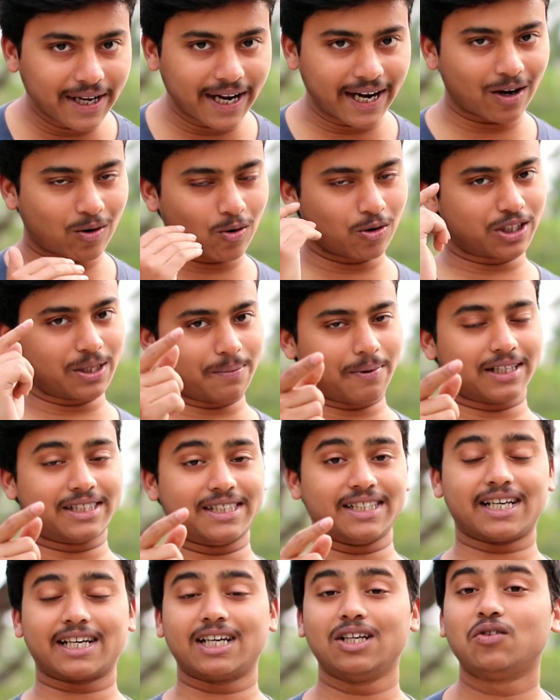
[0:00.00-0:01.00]
না এটা করতে
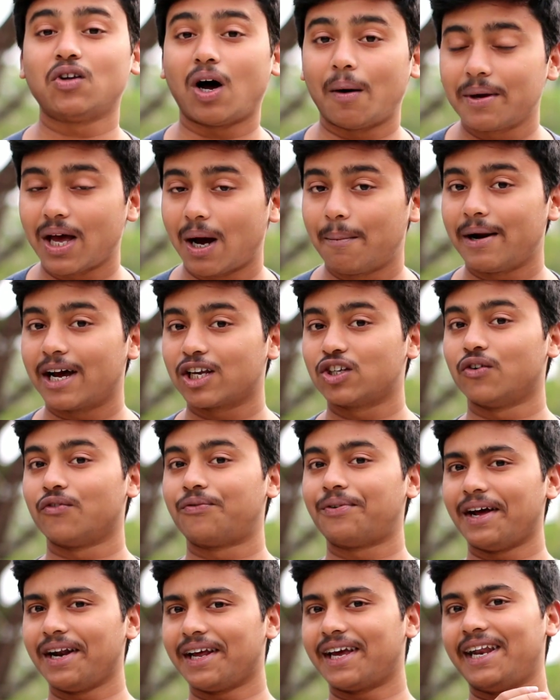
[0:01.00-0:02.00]
পারছি না কিন্তু আমি আমার একজন
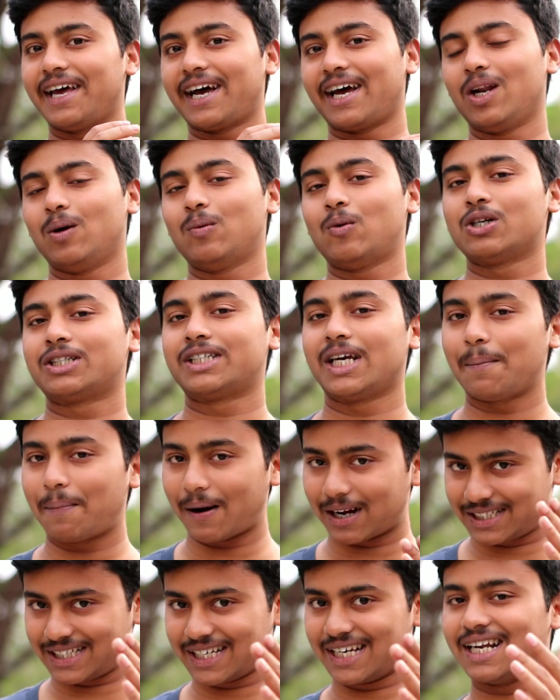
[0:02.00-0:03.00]
ফ্রেন্ডকে ডেকে নেবো সে
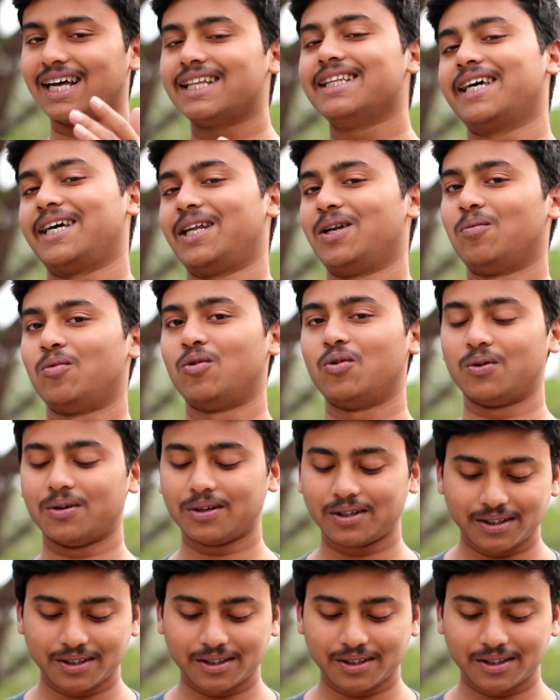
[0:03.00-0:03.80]
পারছে কি না দেখে নেবো